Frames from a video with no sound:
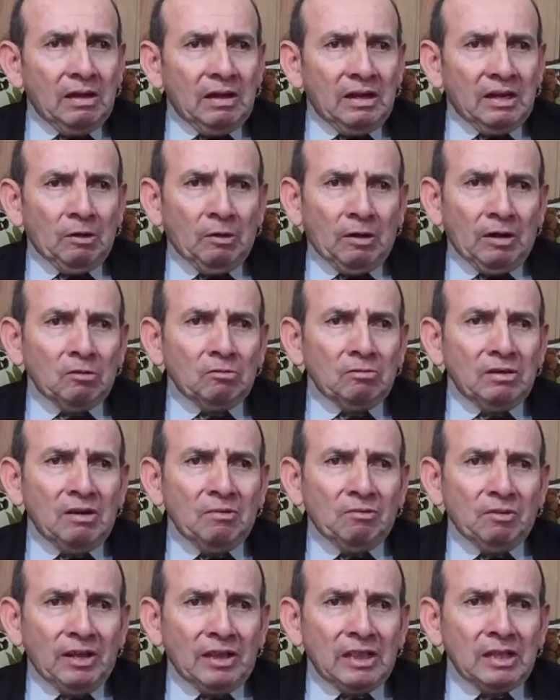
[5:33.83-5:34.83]
Creo que es
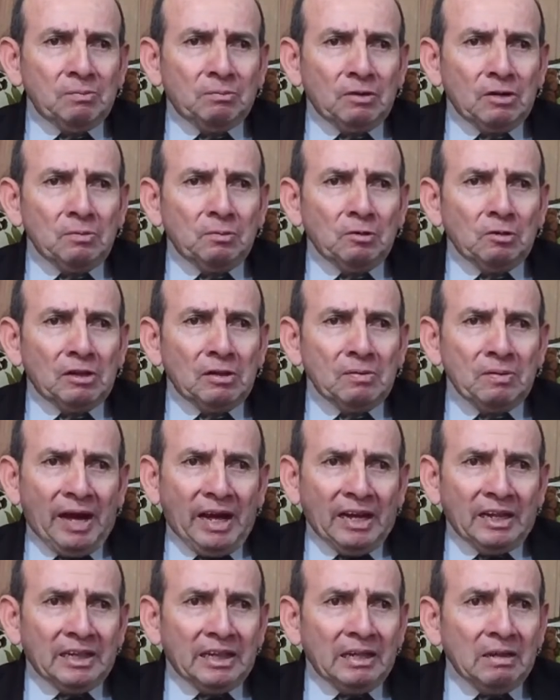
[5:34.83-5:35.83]
una frase muy
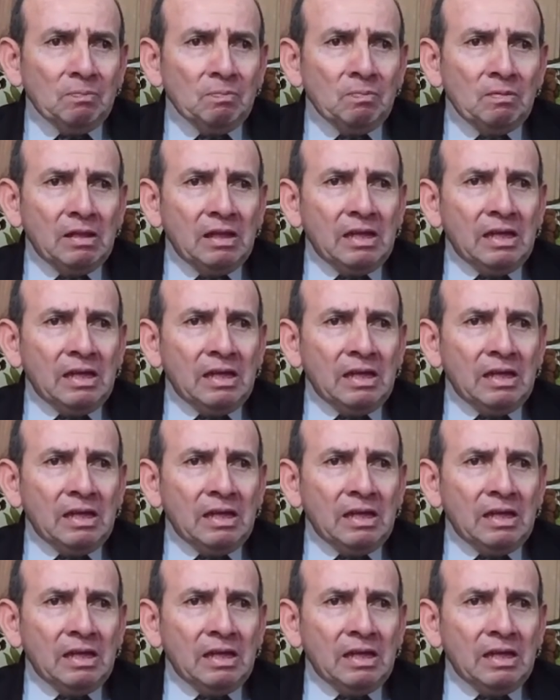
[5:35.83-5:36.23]
motivante